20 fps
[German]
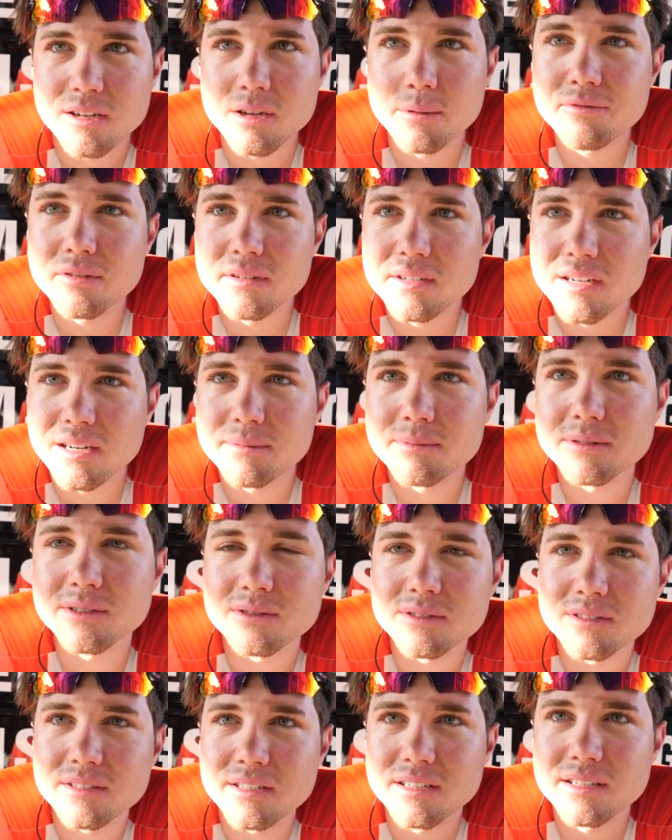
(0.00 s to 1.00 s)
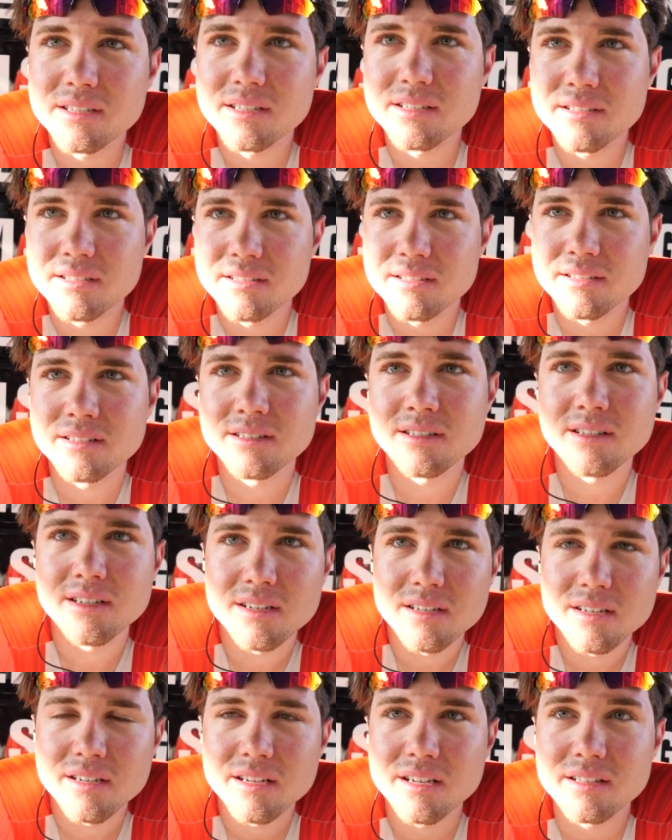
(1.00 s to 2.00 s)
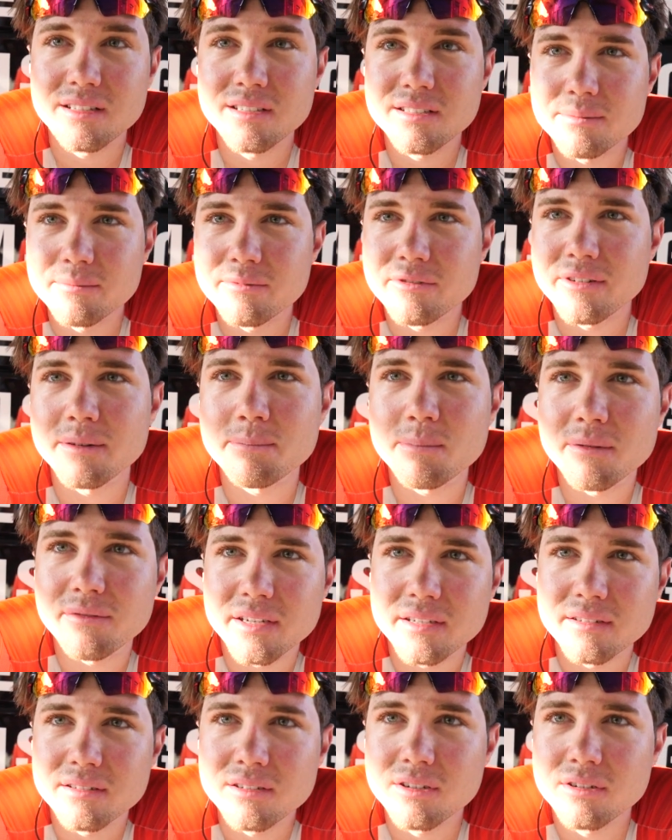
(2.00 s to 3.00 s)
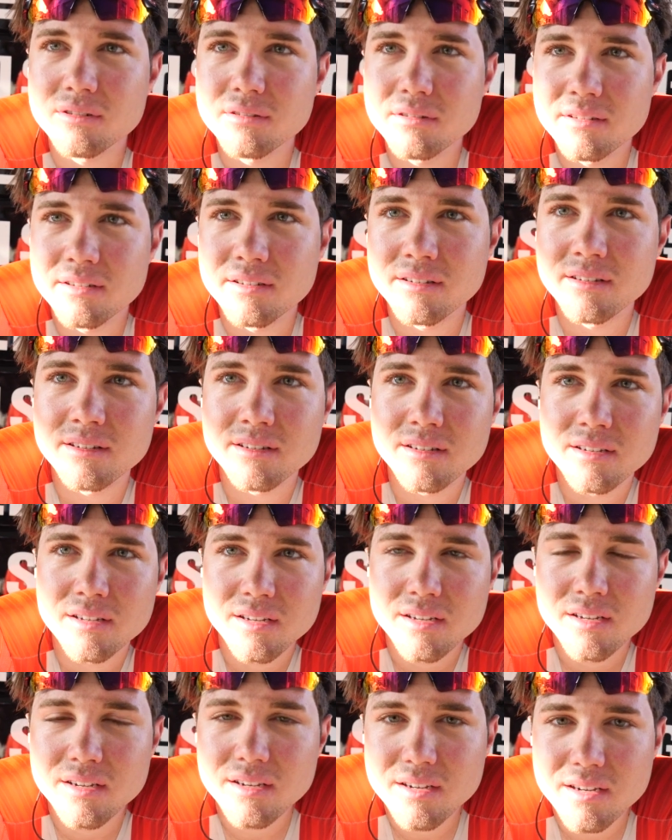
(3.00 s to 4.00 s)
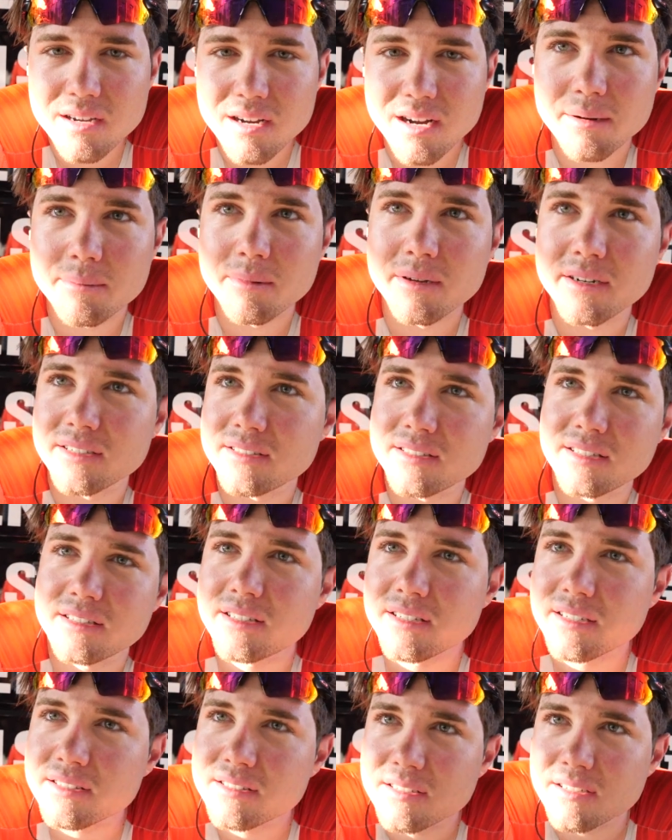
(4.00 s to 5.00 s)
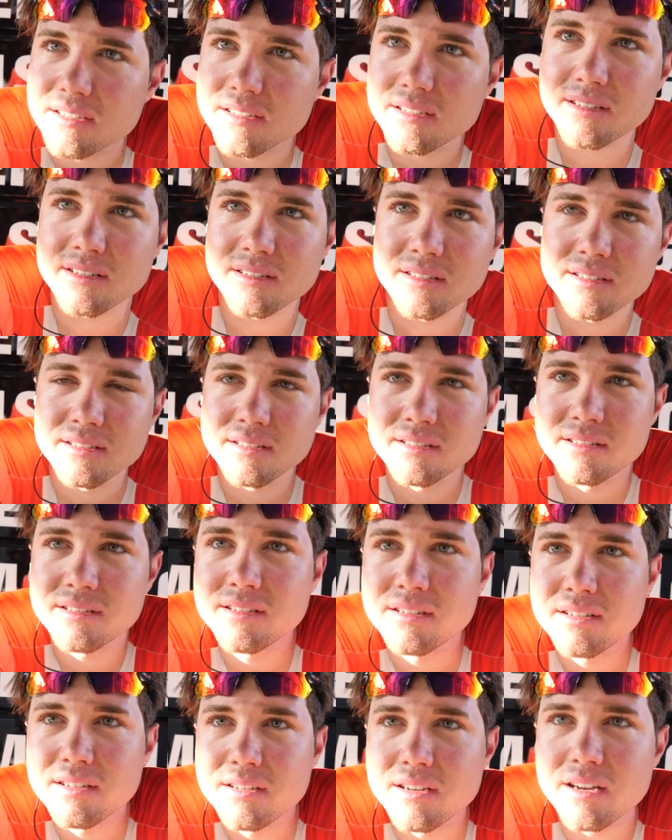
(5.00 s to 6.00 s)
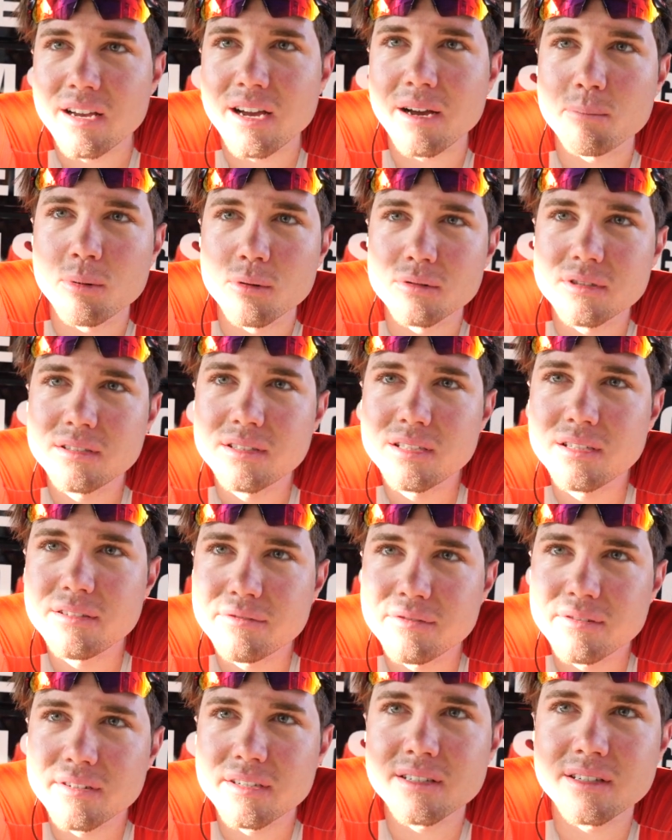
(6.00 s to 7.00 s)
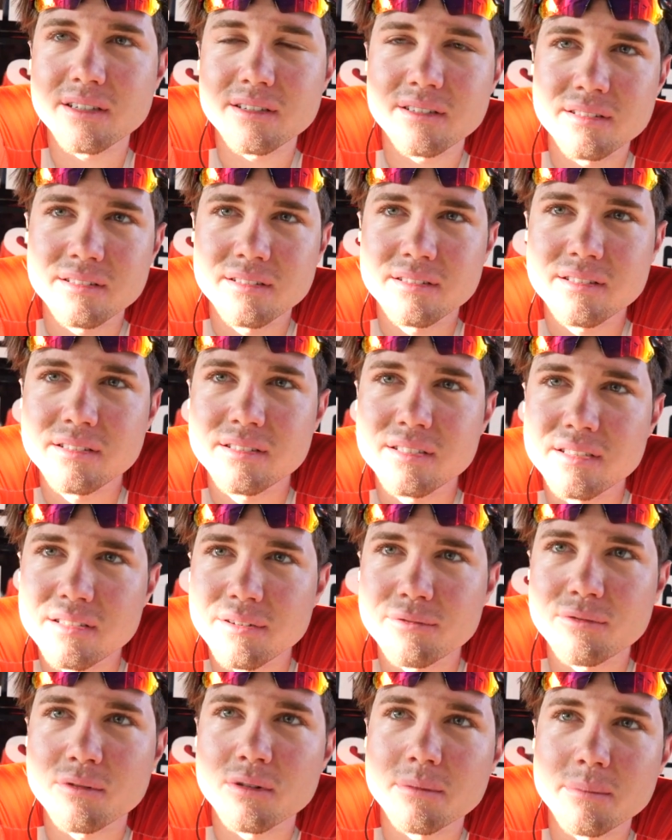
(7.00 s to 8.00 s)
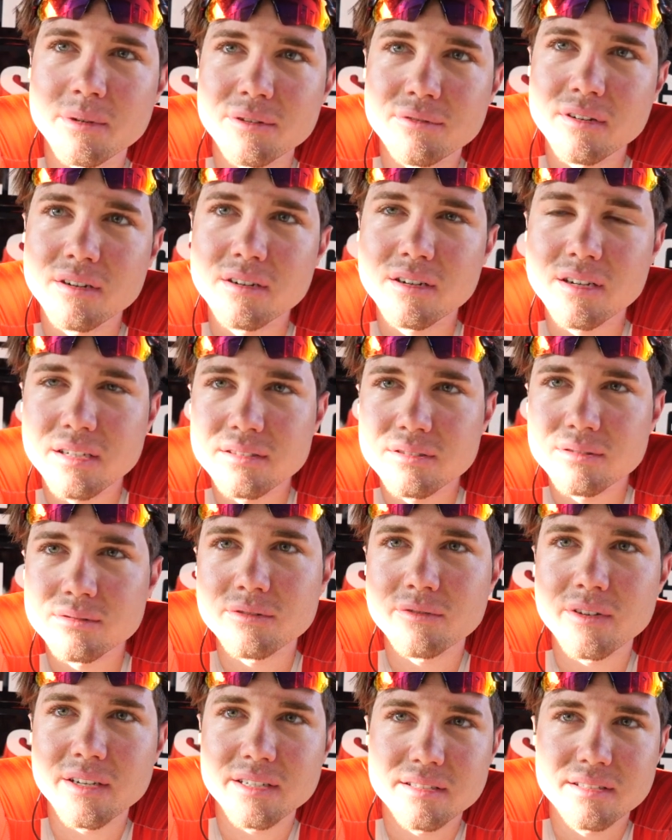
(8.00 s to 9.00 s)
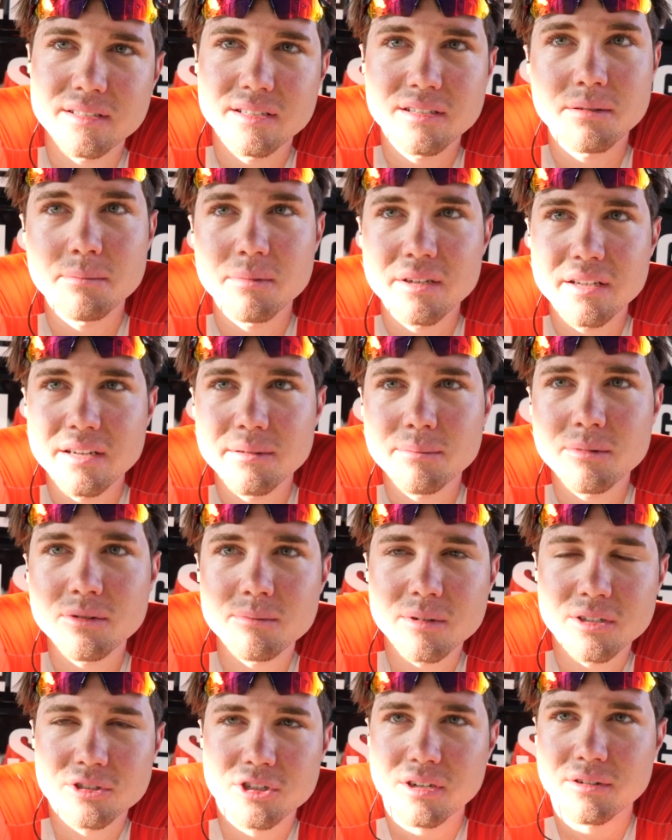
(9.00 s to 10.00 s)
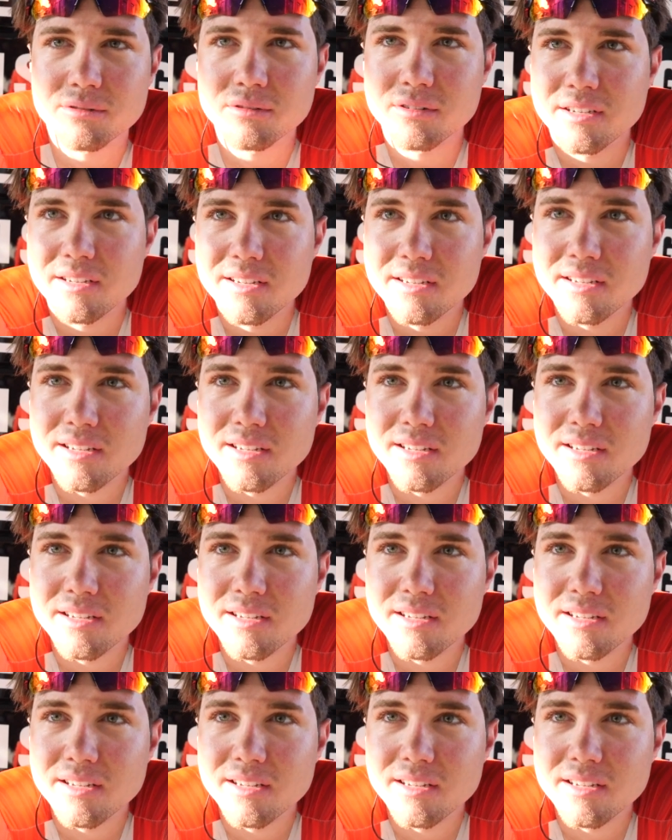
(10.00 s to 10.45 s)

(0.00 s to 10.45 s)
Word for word: Köpfchen haben und äh, ja, dich im Feld bewegen können. Aber es ist jetzt äh, ja, positiv, äh, dass ich da vorne mitfahren kann und werde es sicher mitnehmen und mal schauen,